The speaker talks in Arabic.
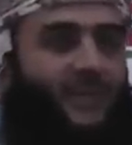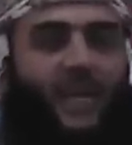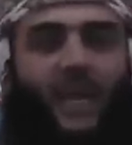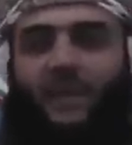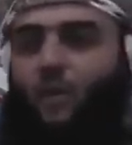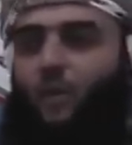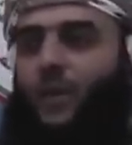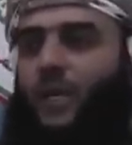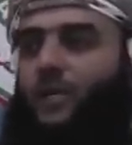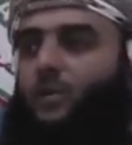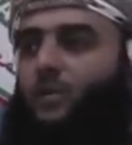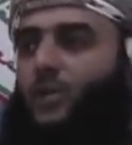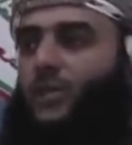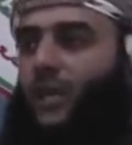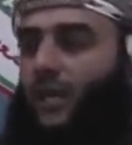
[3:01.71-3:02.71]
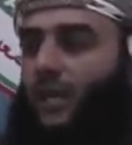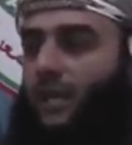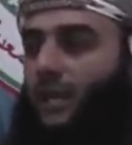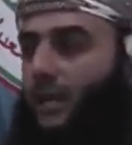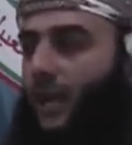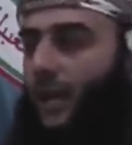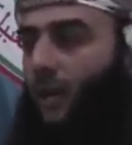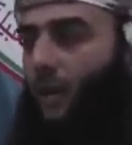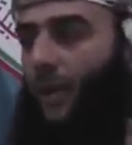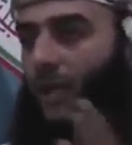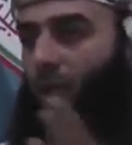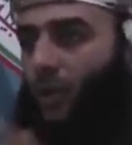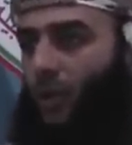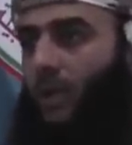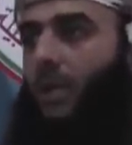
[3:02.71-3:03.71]
لأن العمانيون مشتغلين يعني
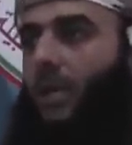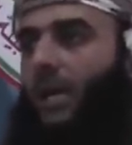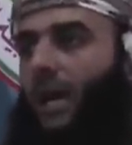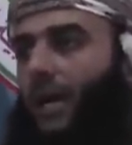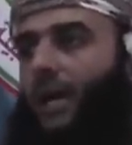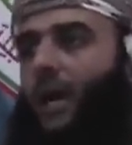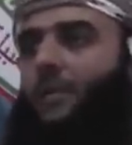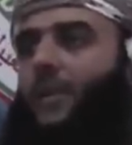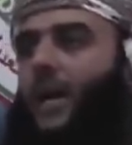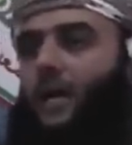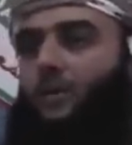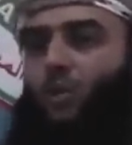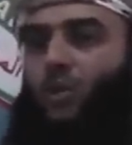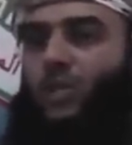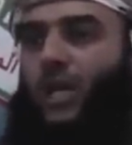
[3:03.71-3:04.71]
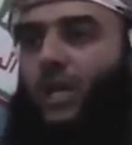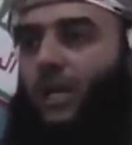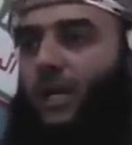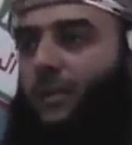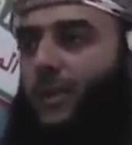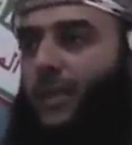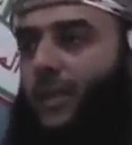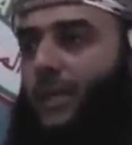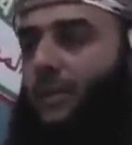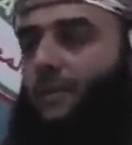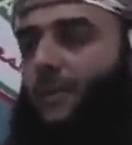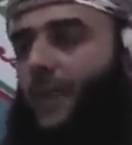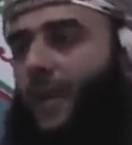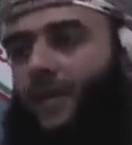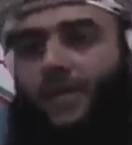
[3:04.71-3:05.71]
العمانيون القبائل مشتغلة
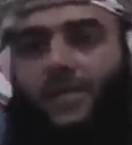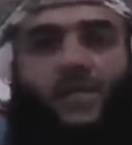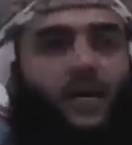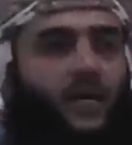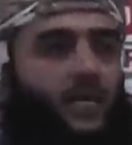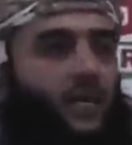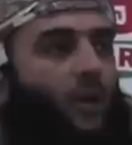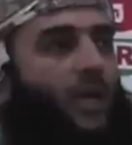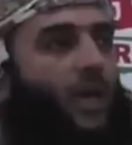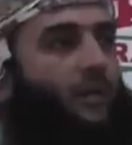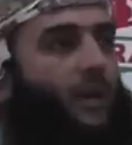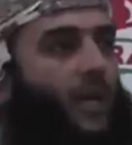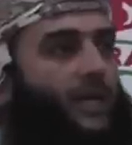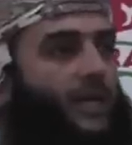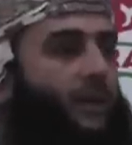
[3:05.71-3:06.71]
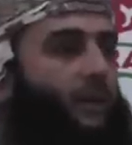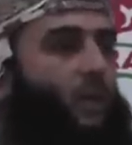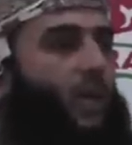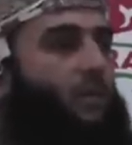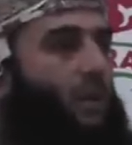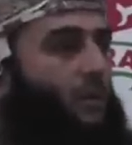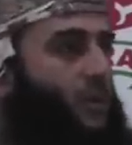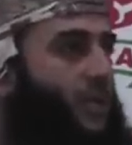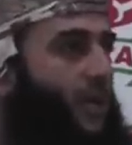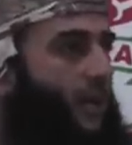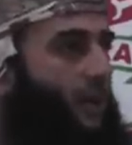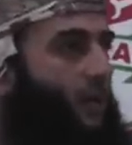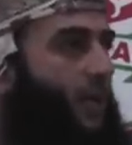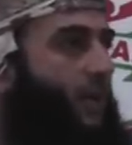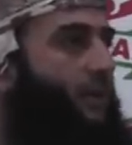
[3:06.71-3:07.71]
بالنزارية واليمانية والعلماء
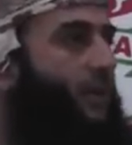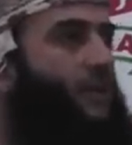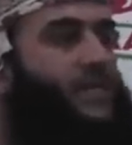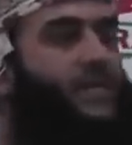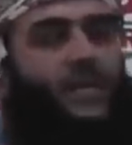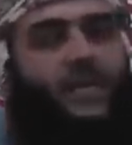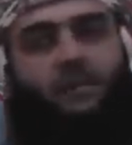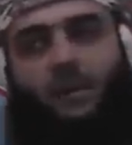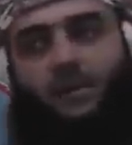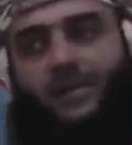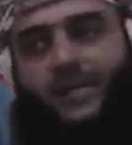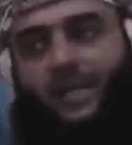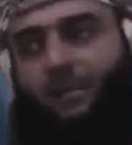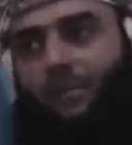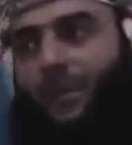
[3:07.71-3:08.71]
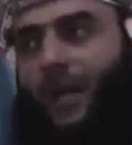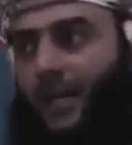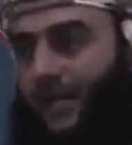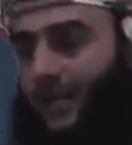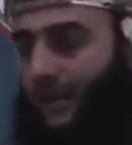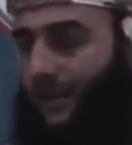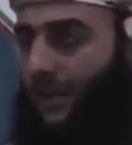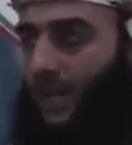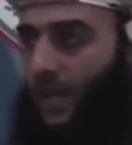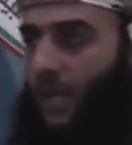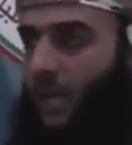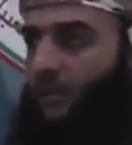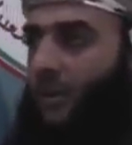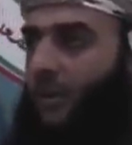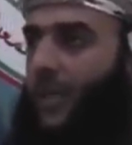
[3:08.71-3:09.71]
مشتغلون بمسألة الإمام صلاح مالك
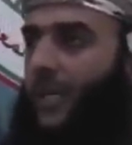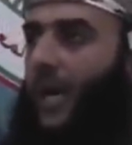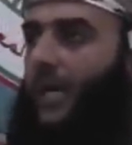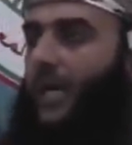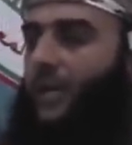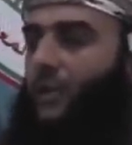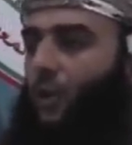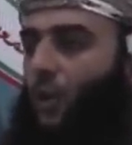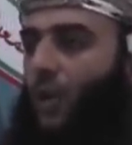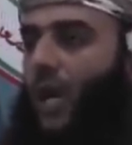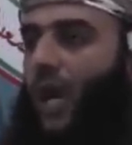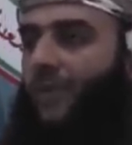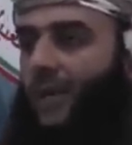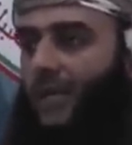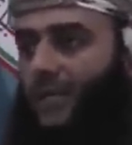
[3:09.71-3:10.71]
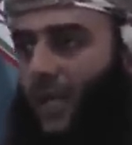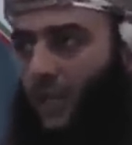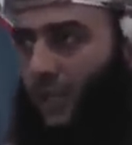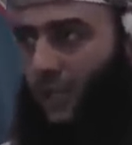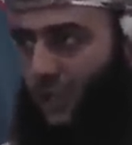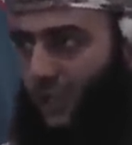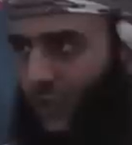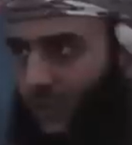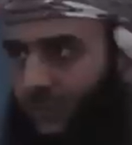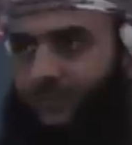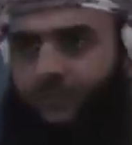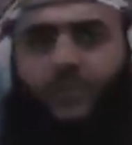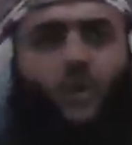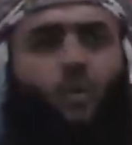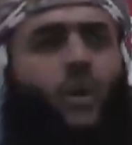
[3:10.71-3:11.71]
فبدأ يدخل هذا الجيش
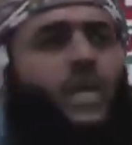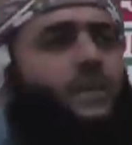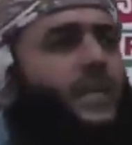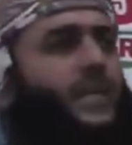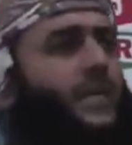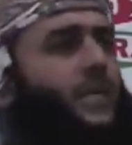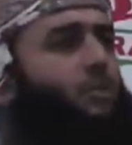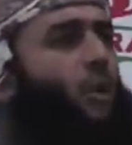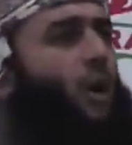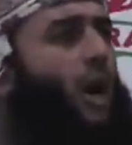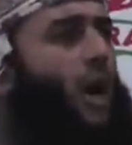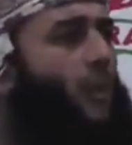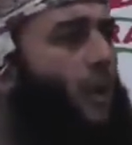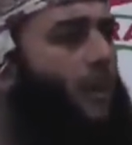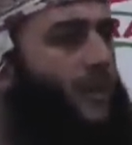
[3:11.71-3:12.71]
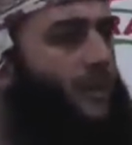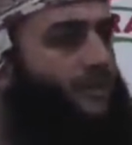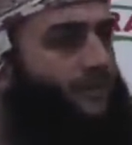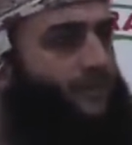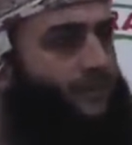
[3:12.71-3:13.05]
ولم يجد مقاومة